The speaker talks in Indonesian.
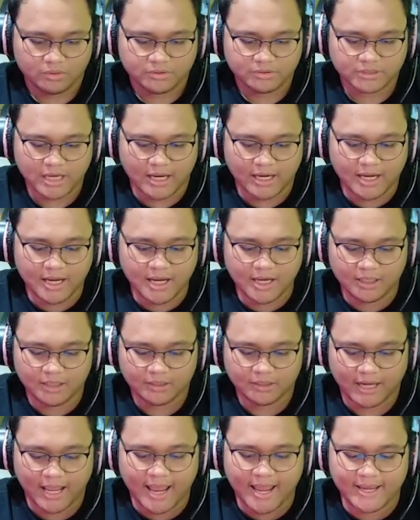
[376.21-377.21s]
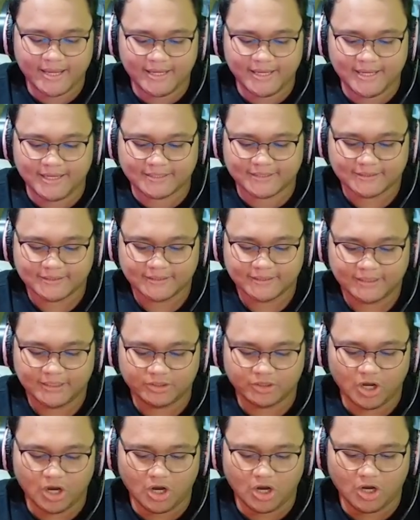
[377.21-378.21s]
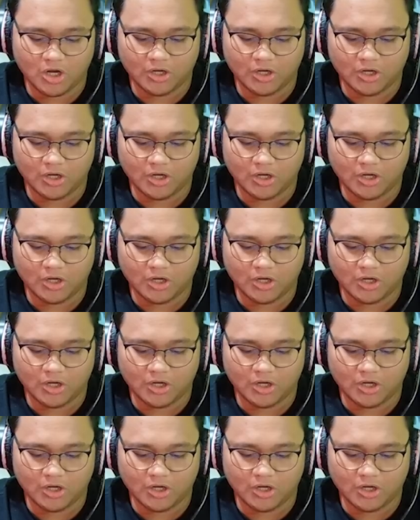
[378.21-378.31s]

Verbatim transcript: Kange, nice. Itu dong.